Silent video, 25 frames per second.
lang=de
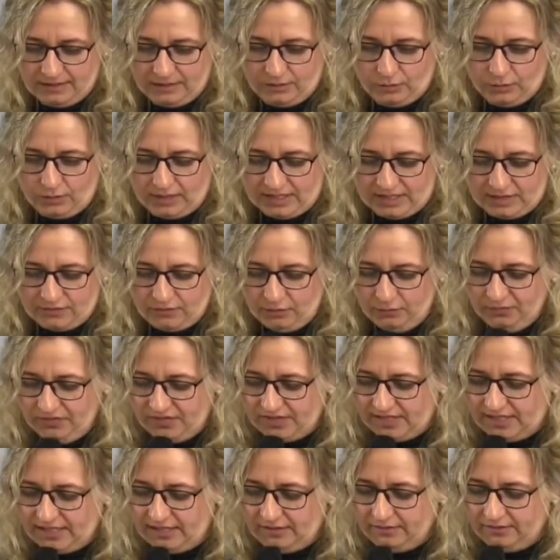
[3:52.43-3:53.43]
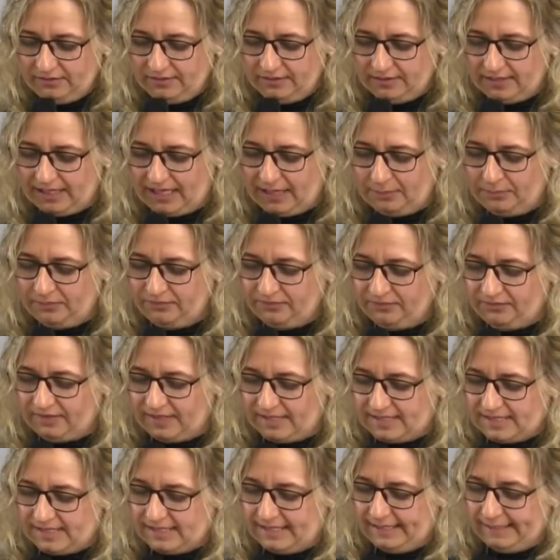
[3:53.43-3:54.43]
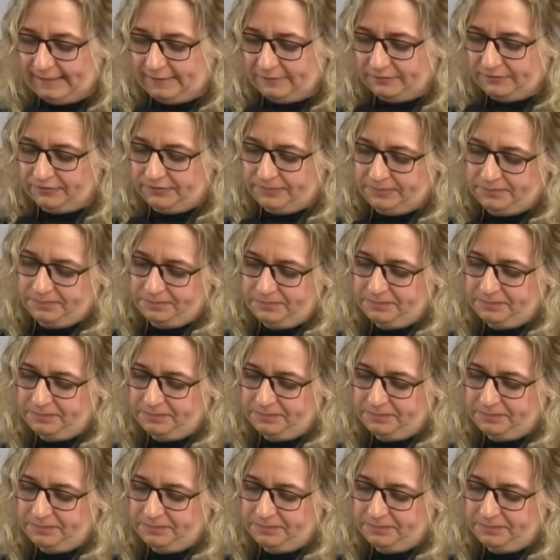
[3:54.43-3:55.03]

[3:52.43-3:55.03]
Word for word: Lukas 15 ab Vers 11.